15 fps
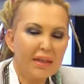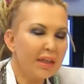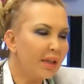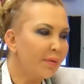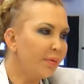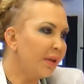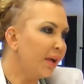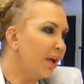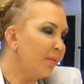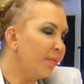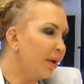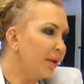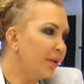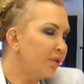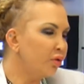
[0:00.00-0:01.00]
gibi
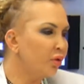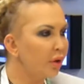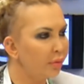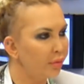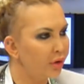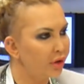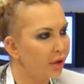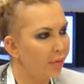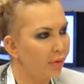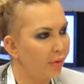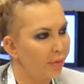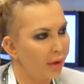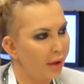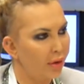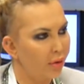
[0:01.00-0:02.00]
galiba hiç olamayacağım
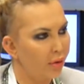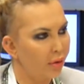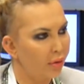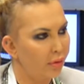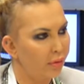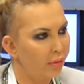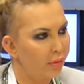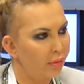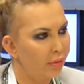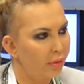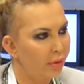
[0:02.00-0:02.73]
gibi geliyor. Peki.